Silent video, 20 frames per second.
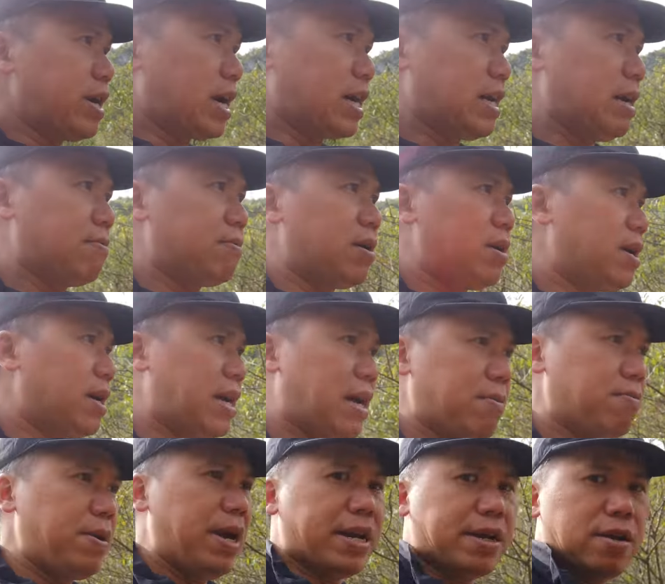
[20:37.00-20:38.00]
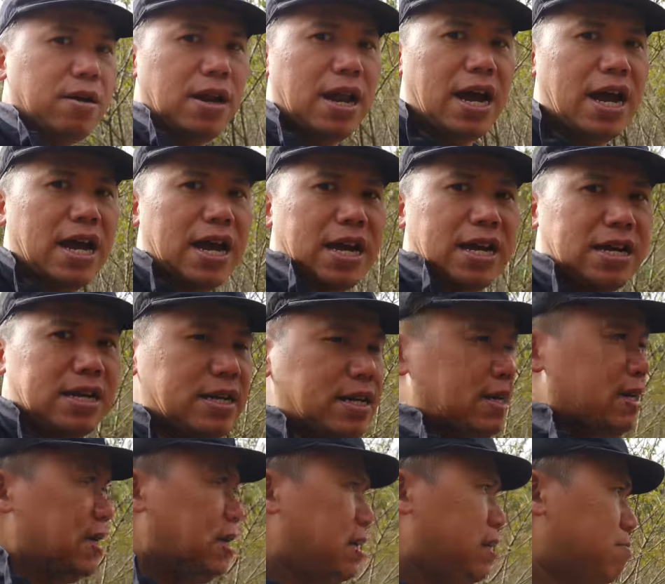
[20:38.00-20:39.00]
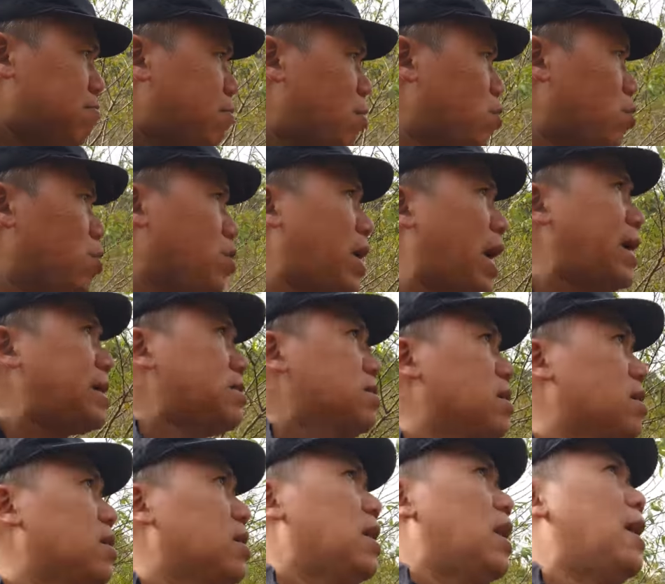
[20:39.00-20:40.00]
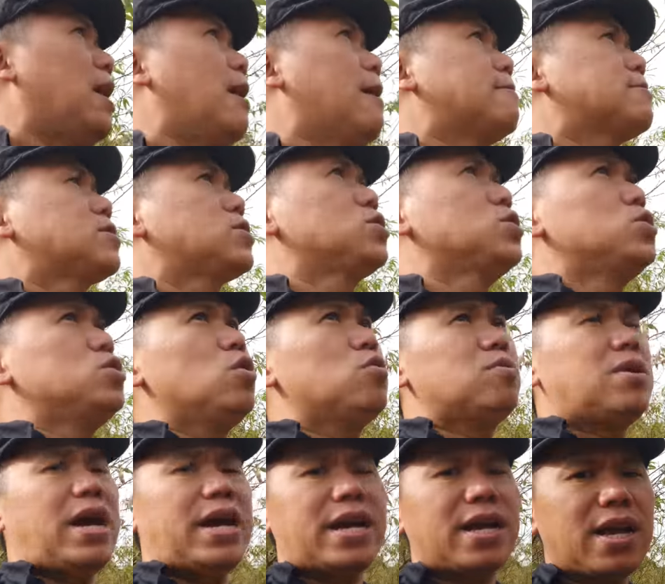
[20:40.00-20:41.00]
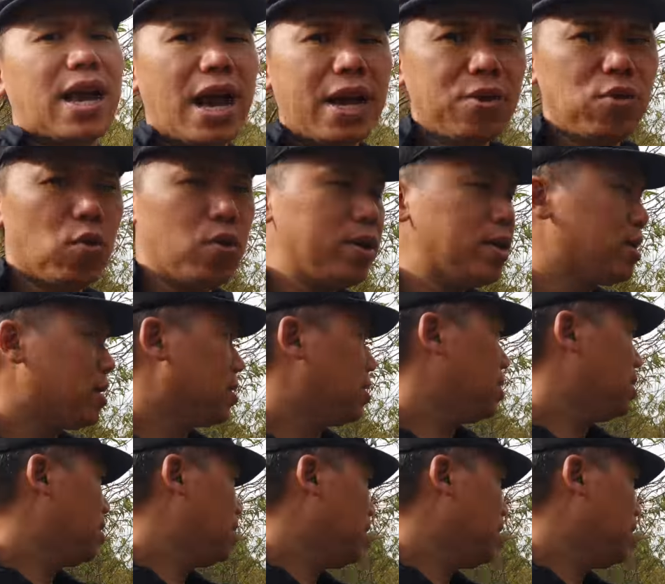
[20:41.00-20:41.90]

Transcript: một cái đặc điểm rất là đặc biệt đó là một ngôi thành được uh, sử dụng ngay cái thế núi